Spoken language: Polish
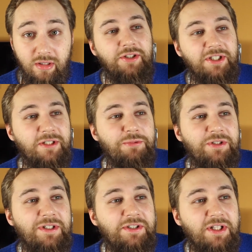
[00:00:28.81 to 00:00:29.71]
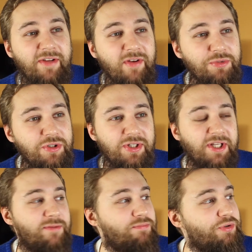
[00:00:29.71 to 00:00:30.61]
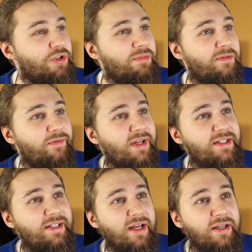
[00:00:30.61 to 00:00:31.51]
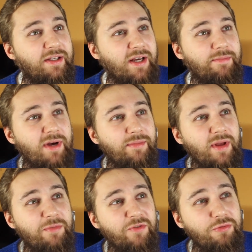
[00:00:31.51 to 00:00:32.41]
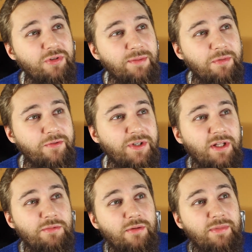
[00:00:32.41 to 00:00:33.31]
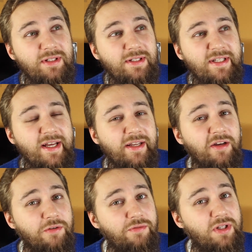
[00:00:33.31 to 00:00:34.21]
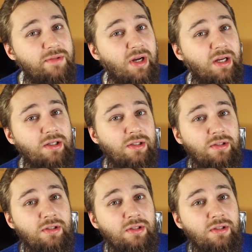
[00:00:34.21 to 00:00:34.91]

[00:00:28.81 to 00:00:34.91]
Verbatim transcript: Czasem się zastanawiam, czy z takim poziomem wiedzy, jaki ja mam, ja w ogóle powinienem robić serię o filmach.